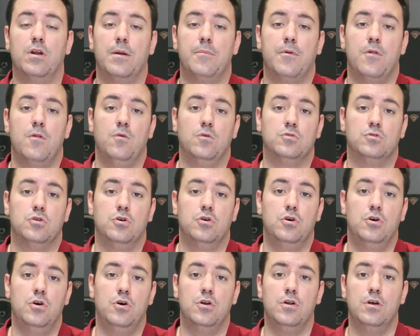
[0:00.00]
un
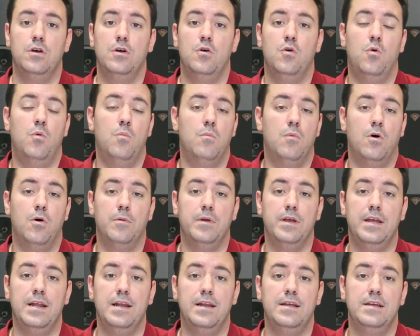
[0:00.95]
reproductor, un
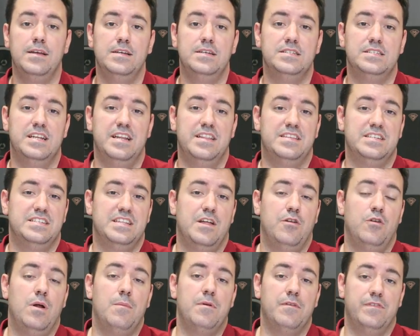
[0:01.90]
móvil, sin necesidad
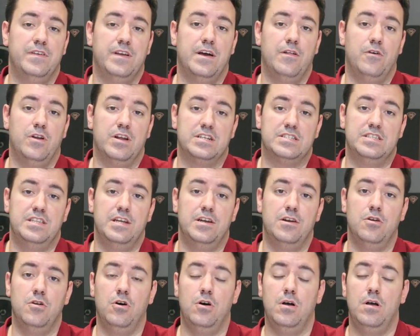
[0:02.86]
de un amplificador
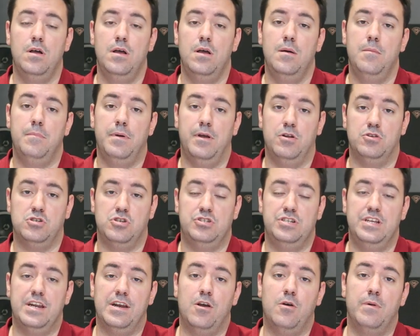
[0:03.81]
externo, pero eso
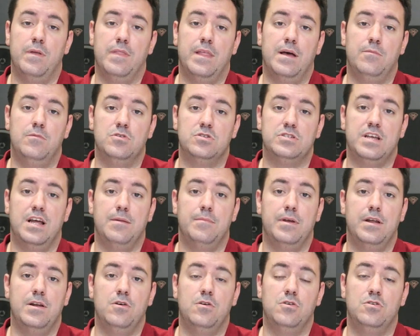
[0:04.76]
sí recomendamos que al
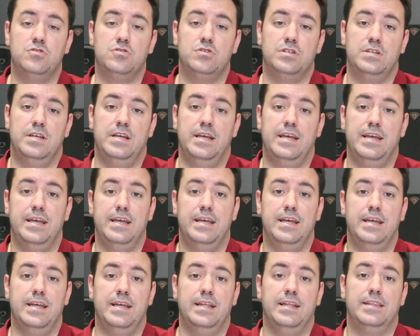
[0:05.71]
menos
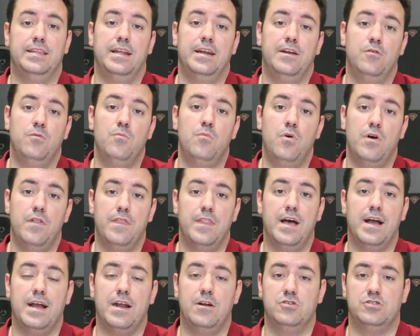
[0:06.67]
eh, tener un buen
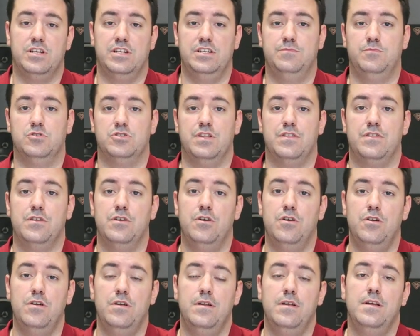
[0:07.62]
DAC a nuestra
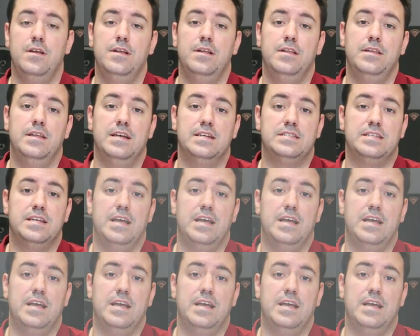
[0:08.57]
disposición, ya